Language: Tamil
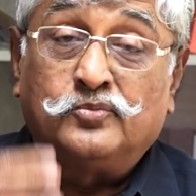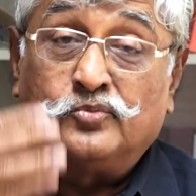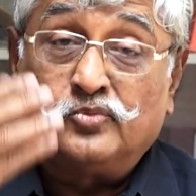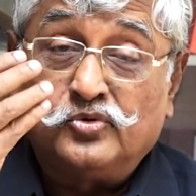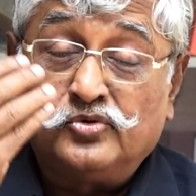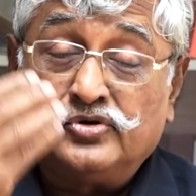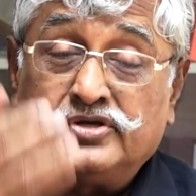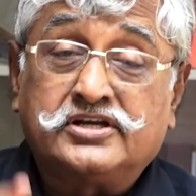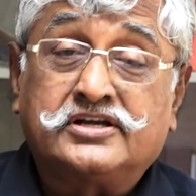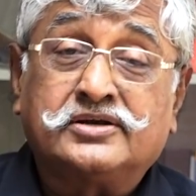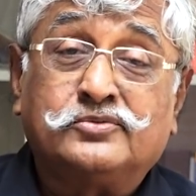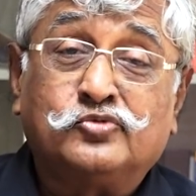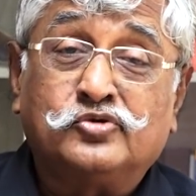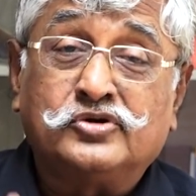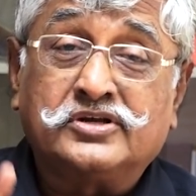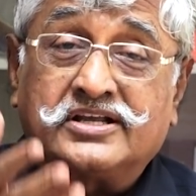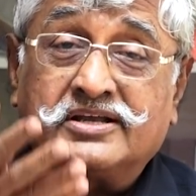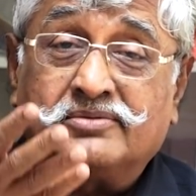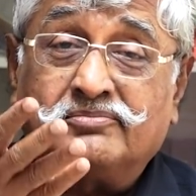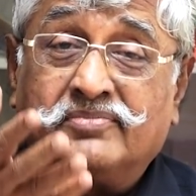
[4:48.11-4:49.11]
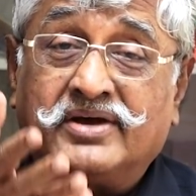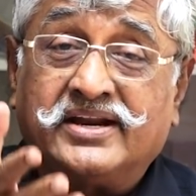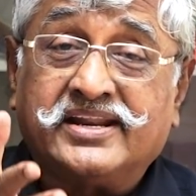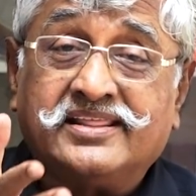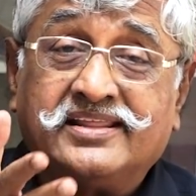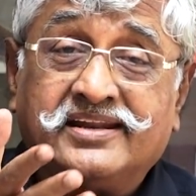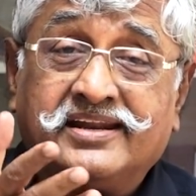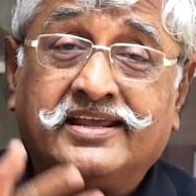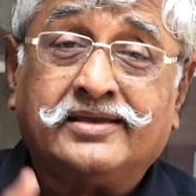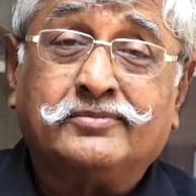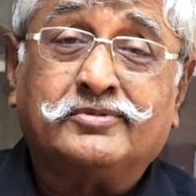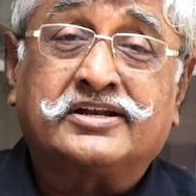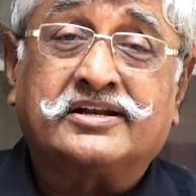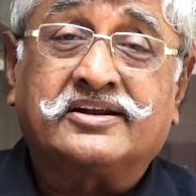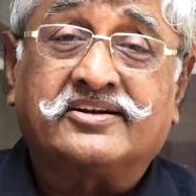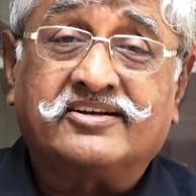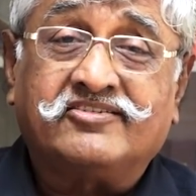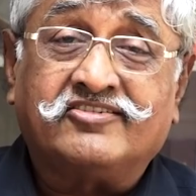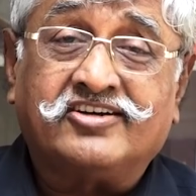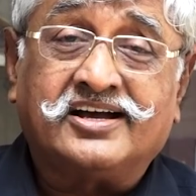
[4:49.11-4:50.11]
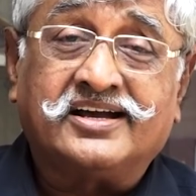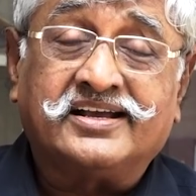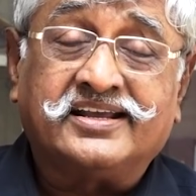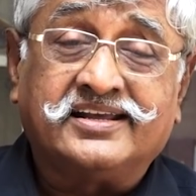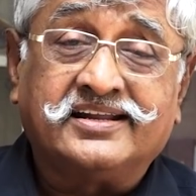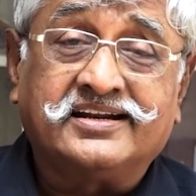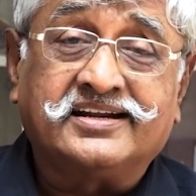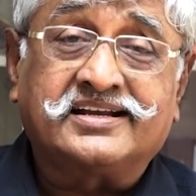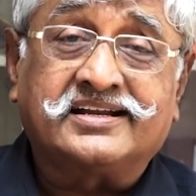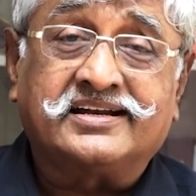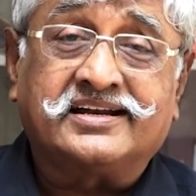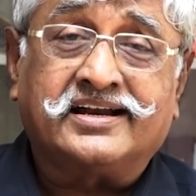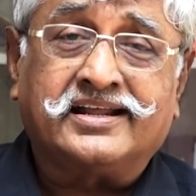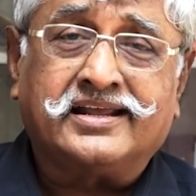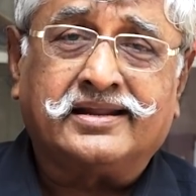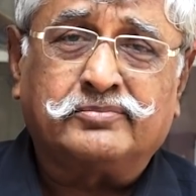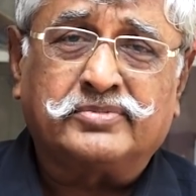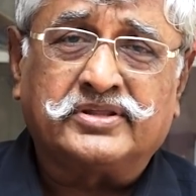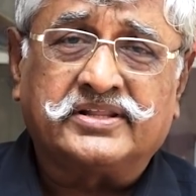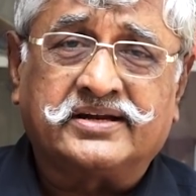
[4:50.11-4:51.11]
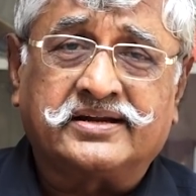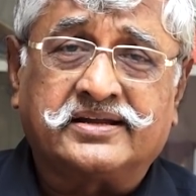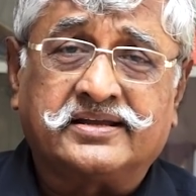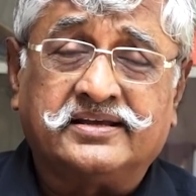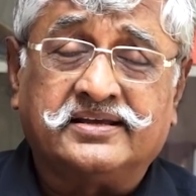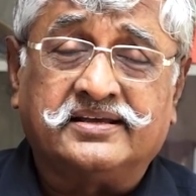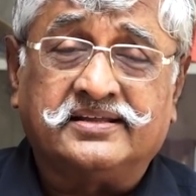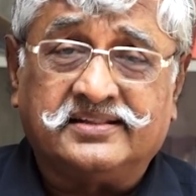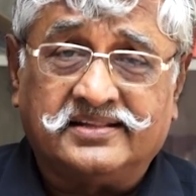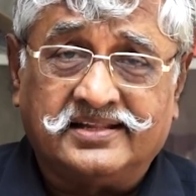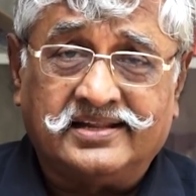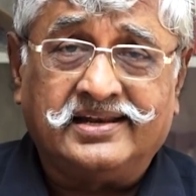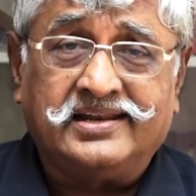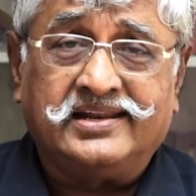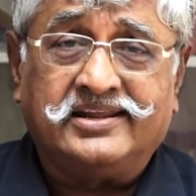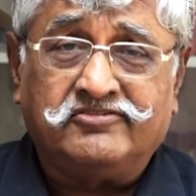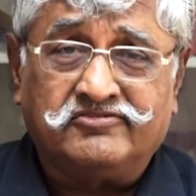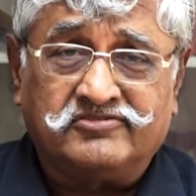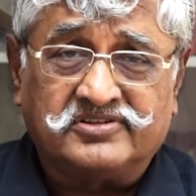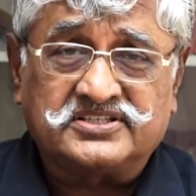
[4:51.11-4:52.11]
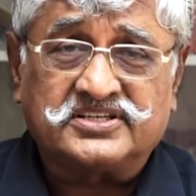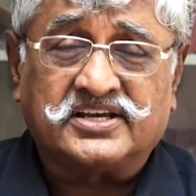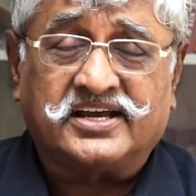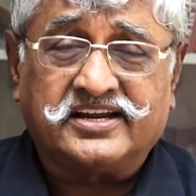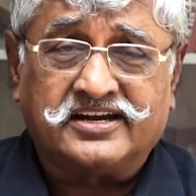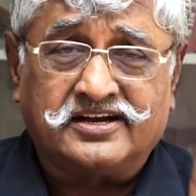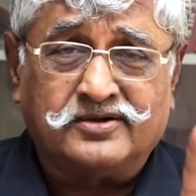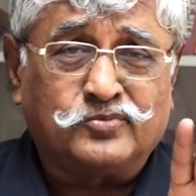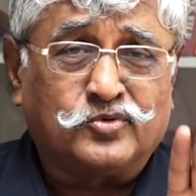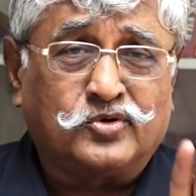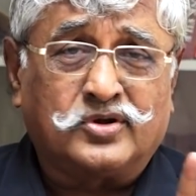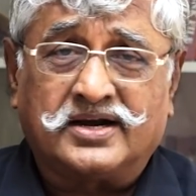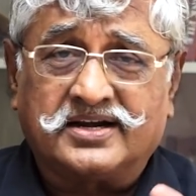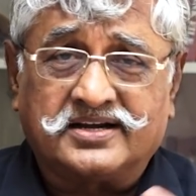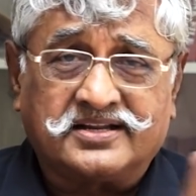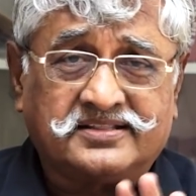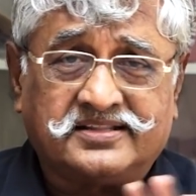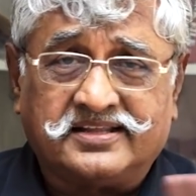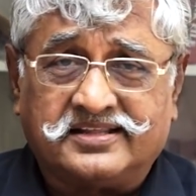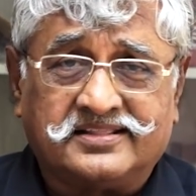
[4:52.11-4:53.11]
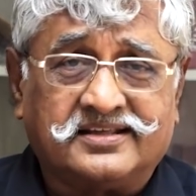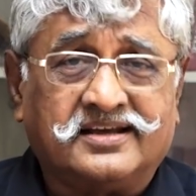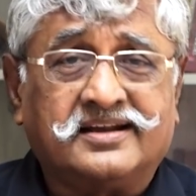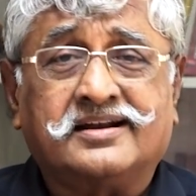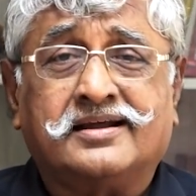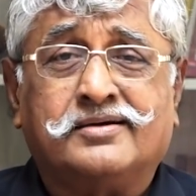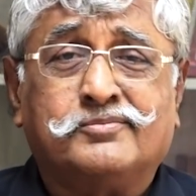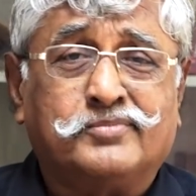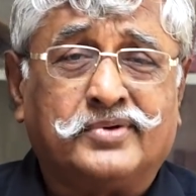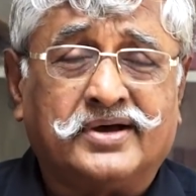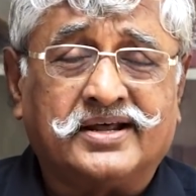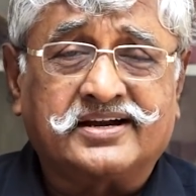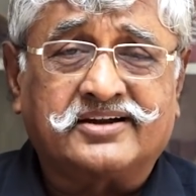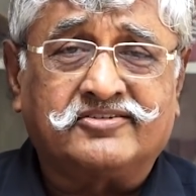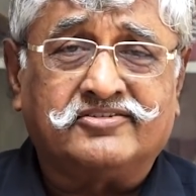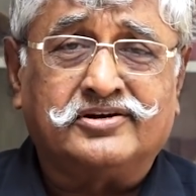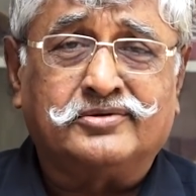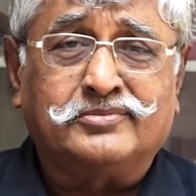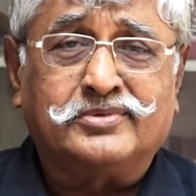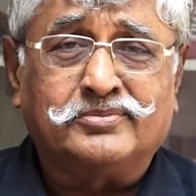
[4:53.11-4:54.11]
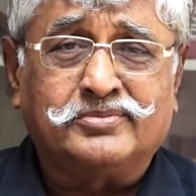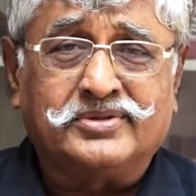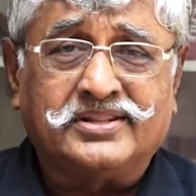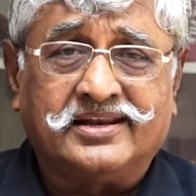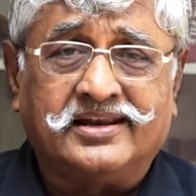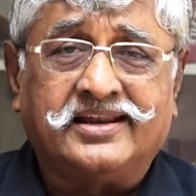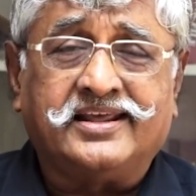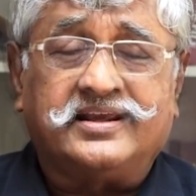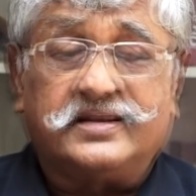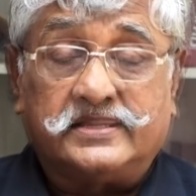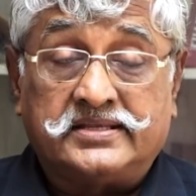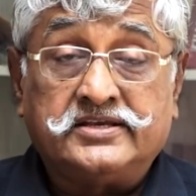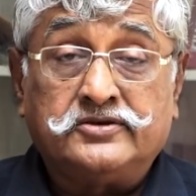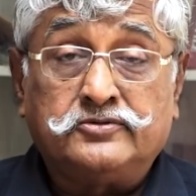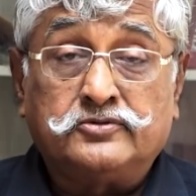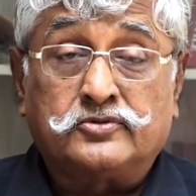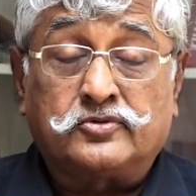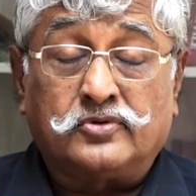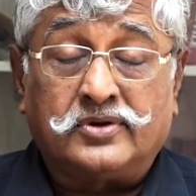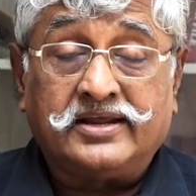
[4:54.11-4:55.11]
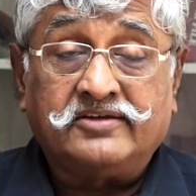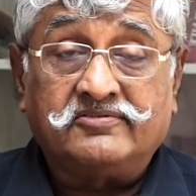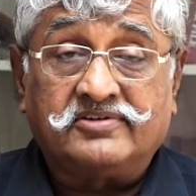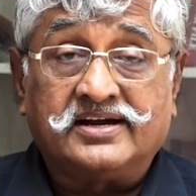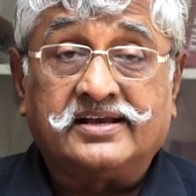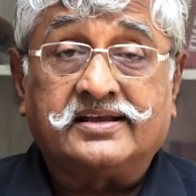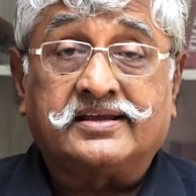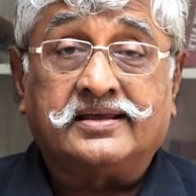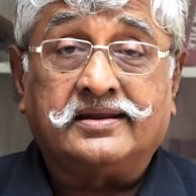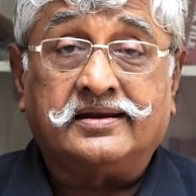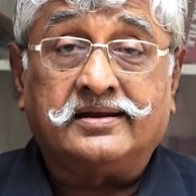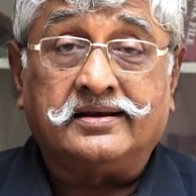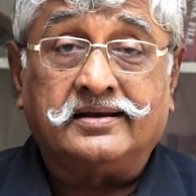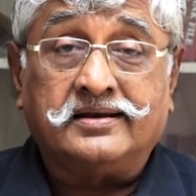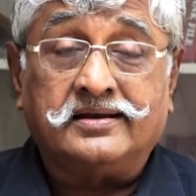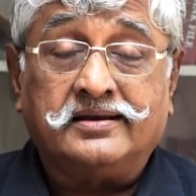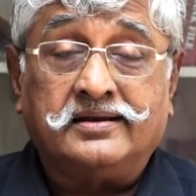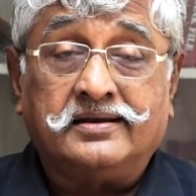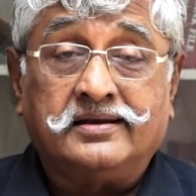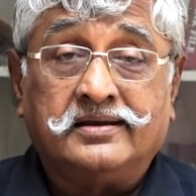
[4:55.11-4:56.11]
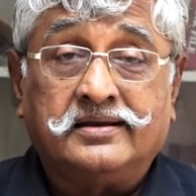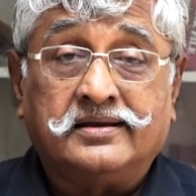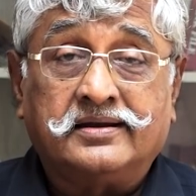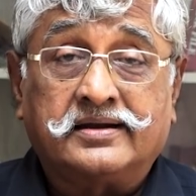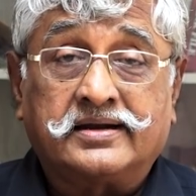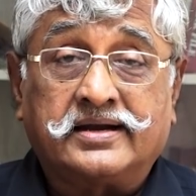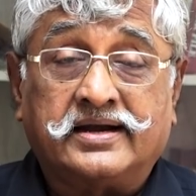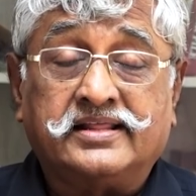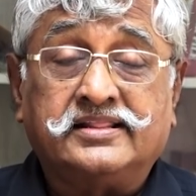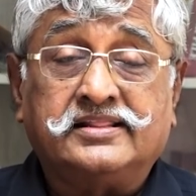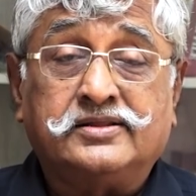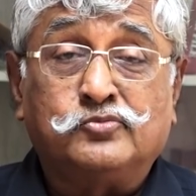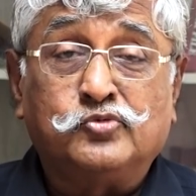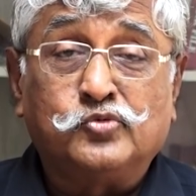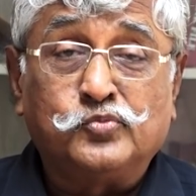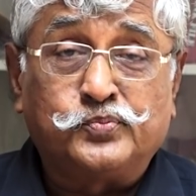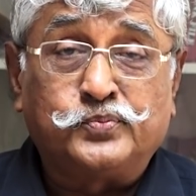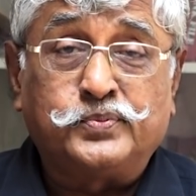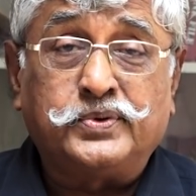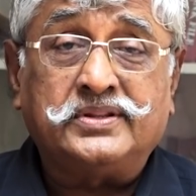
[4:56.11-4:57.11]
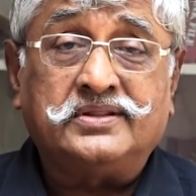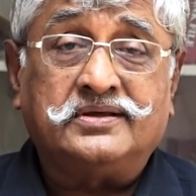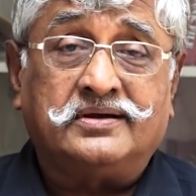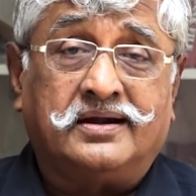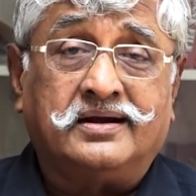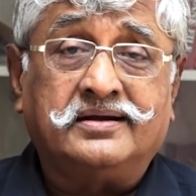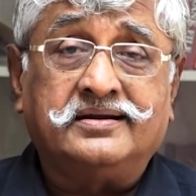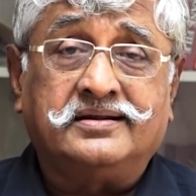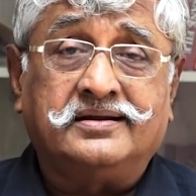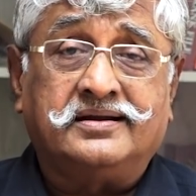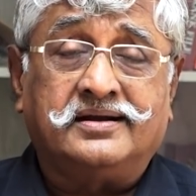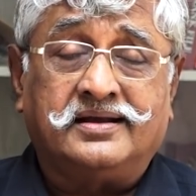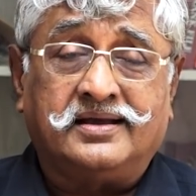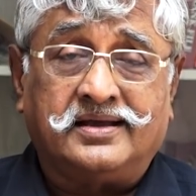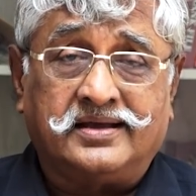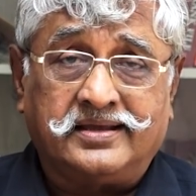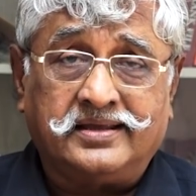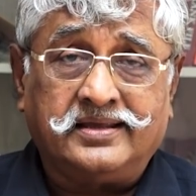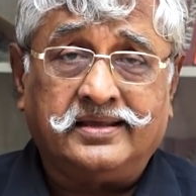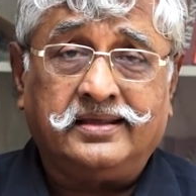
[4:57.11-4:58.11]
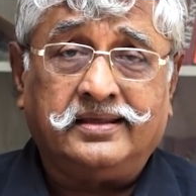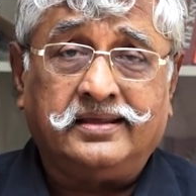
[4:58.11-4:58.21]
முழுக்க முழுக்க மனிதநேயமற்றனவாக இருக்கின்றன என்பதற்கு தில்லி விவசாயிகள் போராட்டத்தை தான் நாம் பார்க்க வேண்டும் என்பது இல்லை ரஜீவ் கொலை வழக்கில் கடந்த முப்பது ஆண்டுகளாக